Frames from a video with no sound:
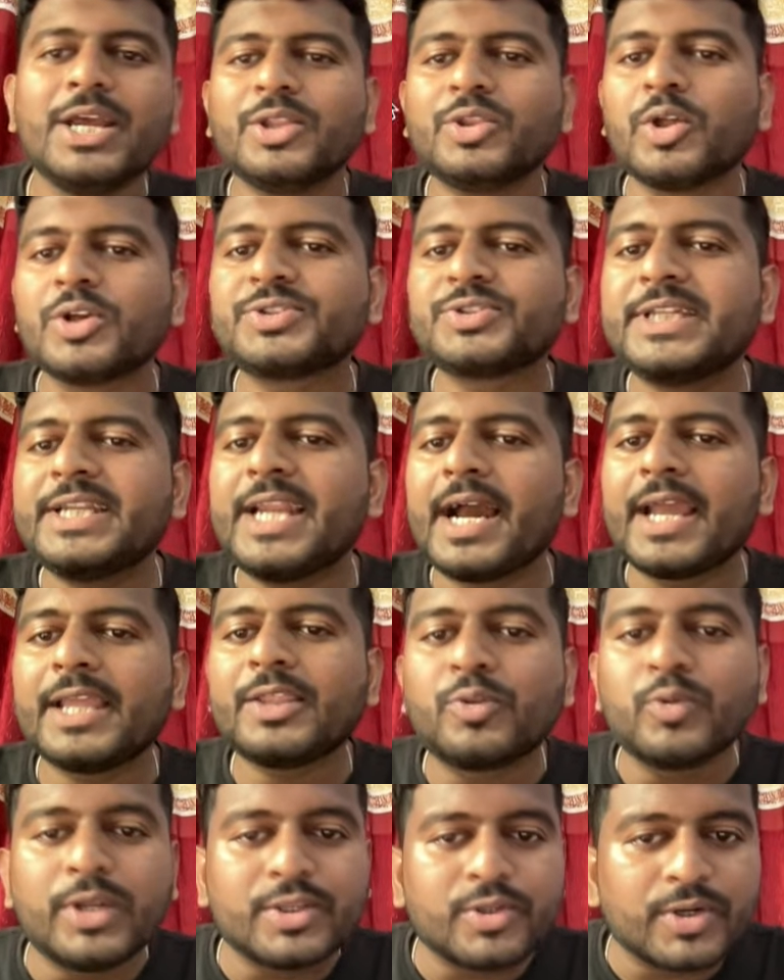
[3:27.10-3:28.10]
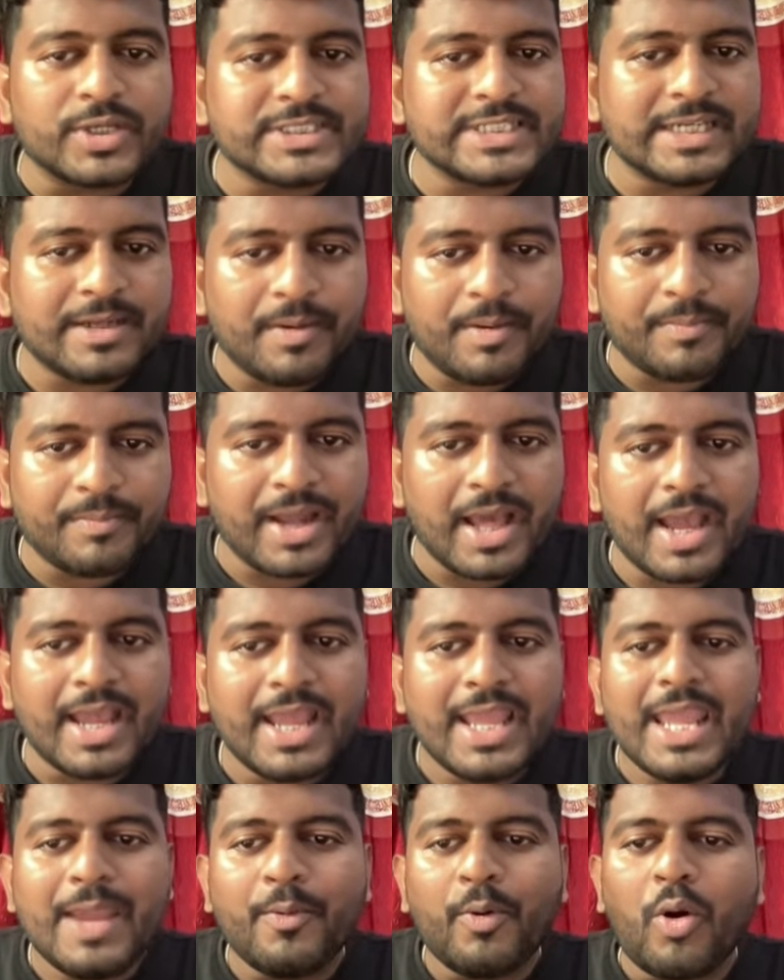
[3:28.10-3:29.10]
দশ দিন আগে তুলে ধরেছিলাম আমরা
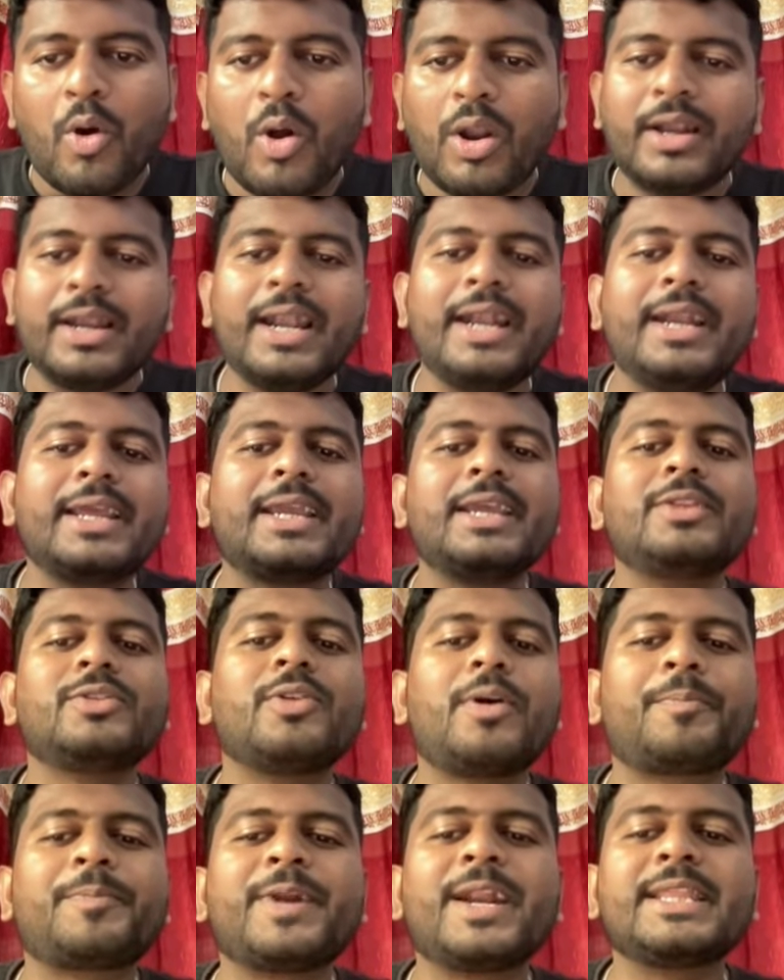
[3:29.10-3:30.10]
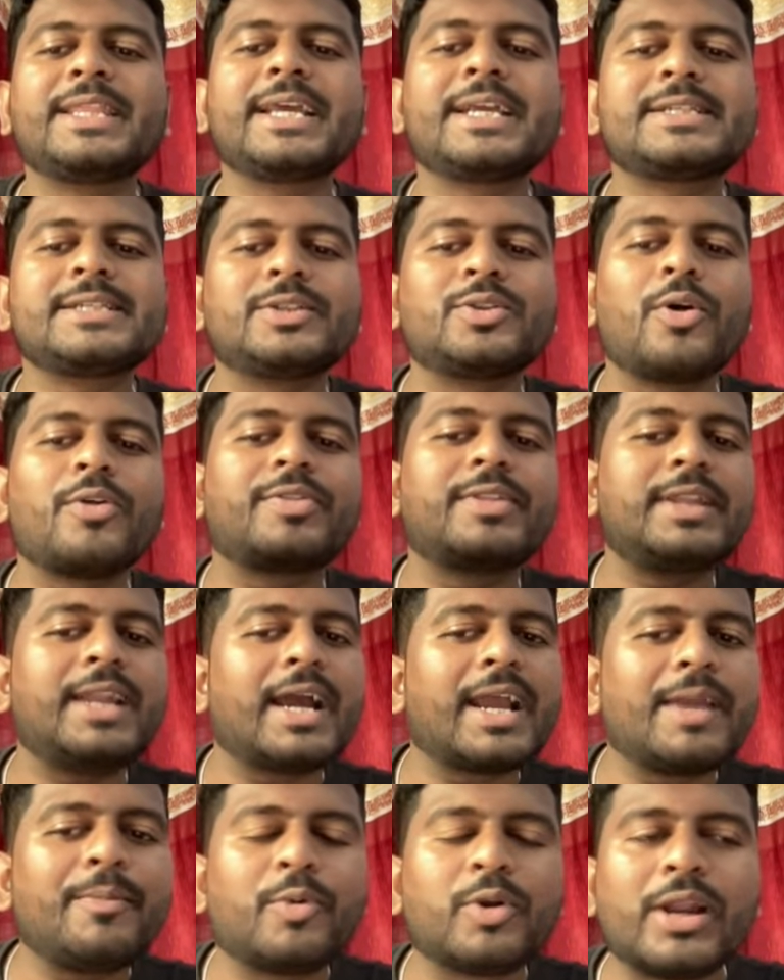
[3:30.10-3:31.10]
এবং অলরেডি কিন্তু আপনারা দেখেছেন দশ দিন
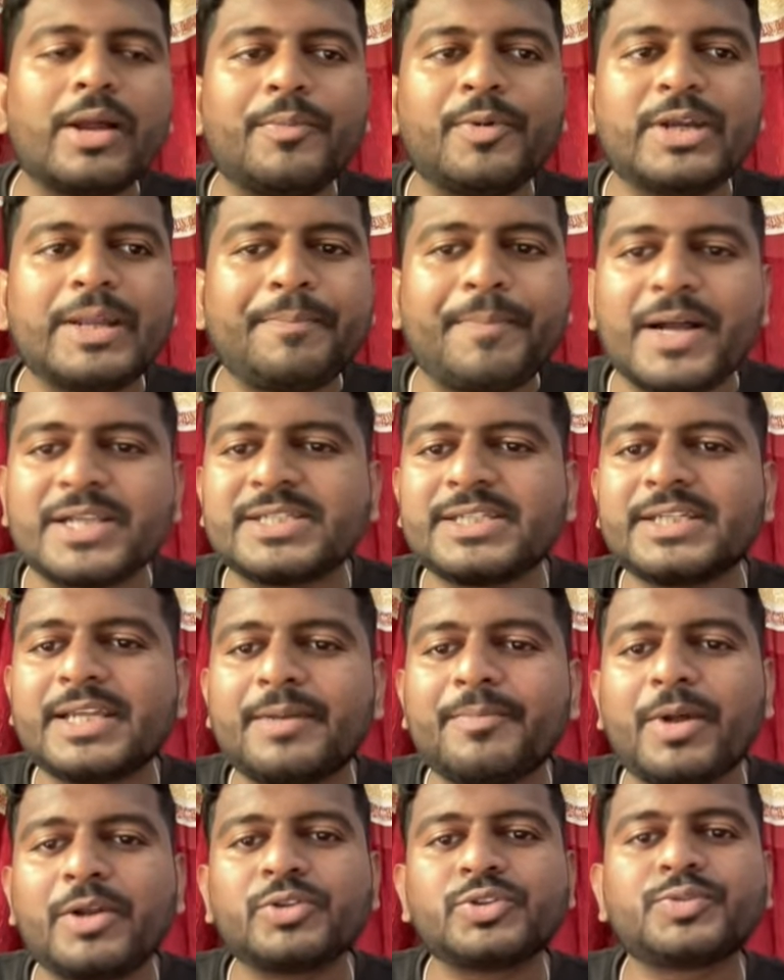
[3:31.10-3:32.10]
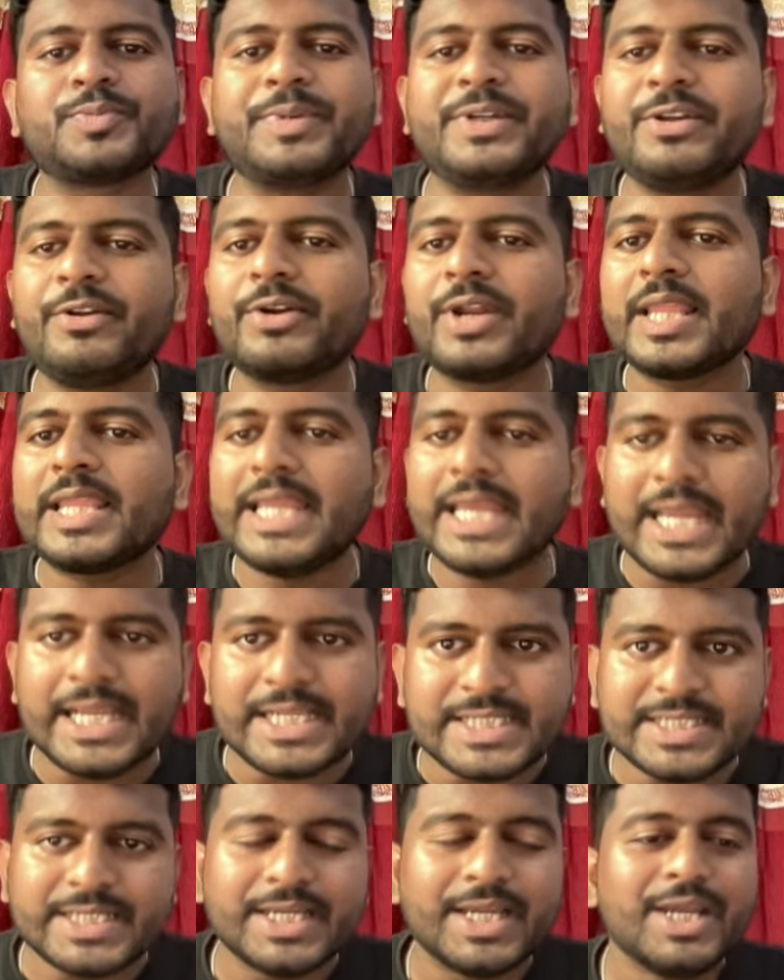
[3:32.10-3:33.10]
আগে মোটামুটি পাঁচ হাজার মানুষ ভিডিওটা
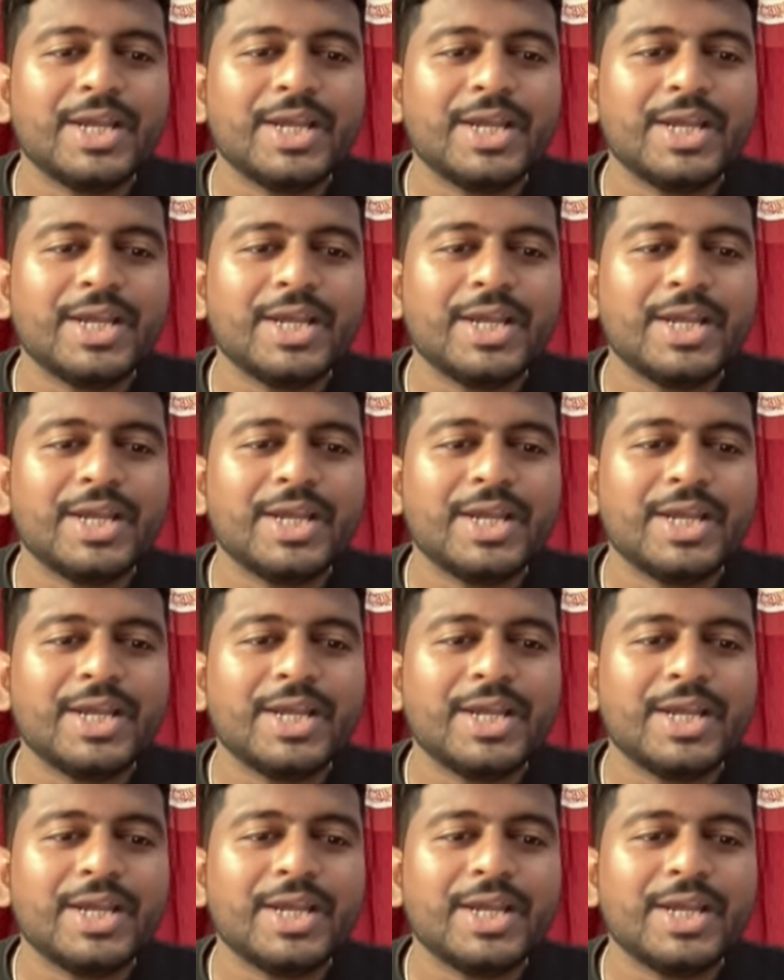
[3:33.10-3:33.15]
দেখেছে